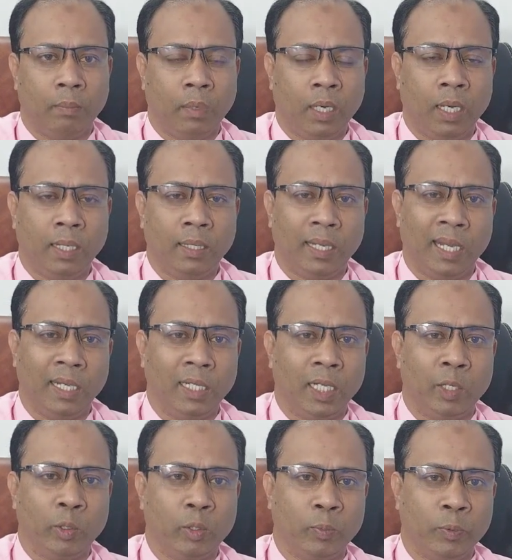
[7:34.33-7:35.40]
মহান
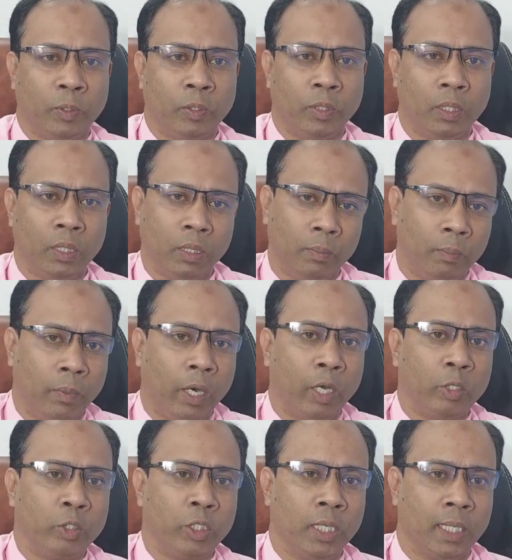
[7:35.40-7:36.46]
আল্লাহর উপর
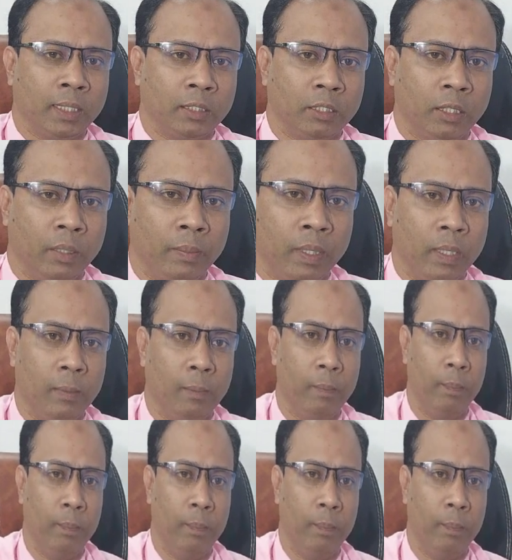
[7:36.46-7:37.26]
ভরসা রাখতে হবে